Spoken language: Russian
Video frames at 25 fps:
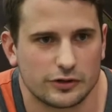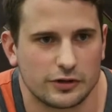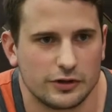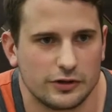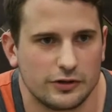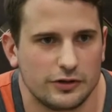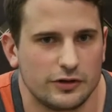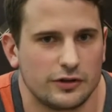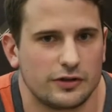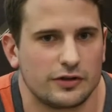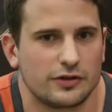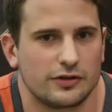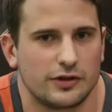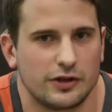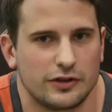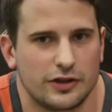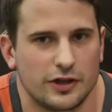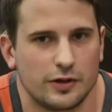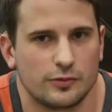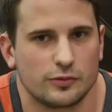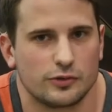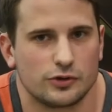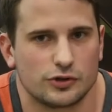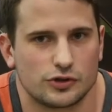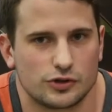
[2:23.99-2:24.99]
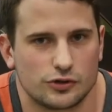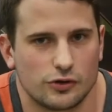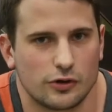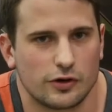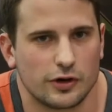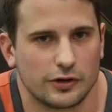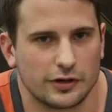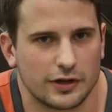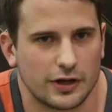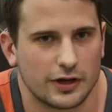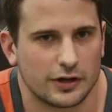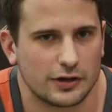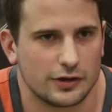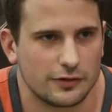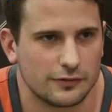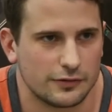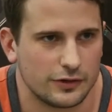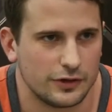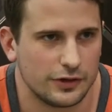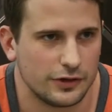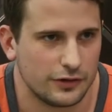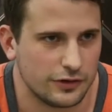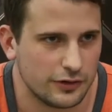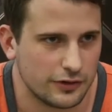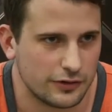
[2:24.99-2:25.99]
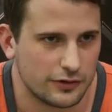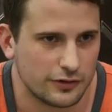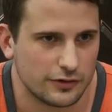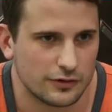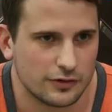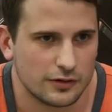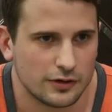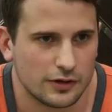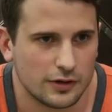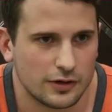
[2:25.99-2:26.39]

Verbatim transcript: следить за тем, что конкретно вы едите,